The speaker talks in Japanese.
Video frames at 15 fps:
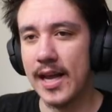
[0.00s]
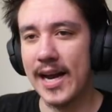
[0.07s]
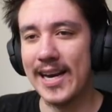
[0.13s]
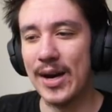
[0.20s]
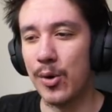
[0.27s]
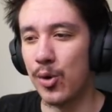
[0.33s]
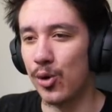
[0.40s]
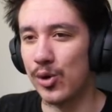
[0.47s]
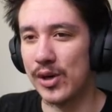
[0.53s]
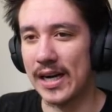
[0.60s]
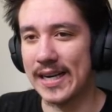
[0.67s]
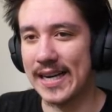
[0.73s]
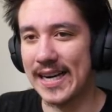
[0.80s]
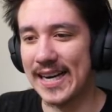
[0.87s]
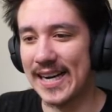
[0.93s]
何を置こっか
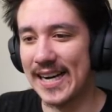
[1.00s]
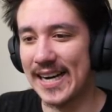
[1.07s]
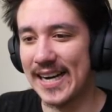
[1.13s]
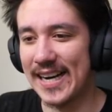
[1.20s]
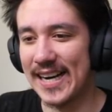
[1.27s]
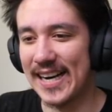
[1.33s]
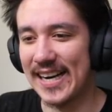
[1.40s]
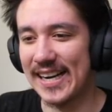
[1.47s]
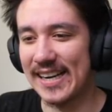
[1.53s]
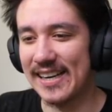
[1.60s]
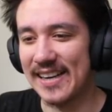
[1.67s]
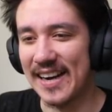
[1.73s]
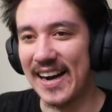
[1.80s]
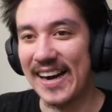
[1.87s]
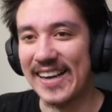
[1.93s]

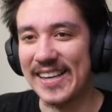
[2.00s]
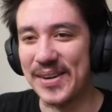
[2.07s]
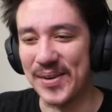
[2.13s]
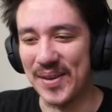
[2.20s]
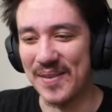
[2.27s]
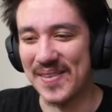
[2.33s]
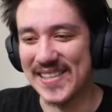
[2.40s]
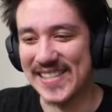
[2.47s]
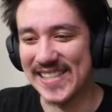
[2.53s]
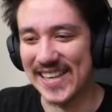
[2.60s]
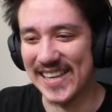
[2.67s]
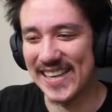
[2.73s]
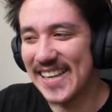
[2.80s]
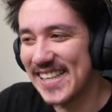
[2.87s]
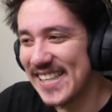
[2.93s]
なー。いいこと思いついた。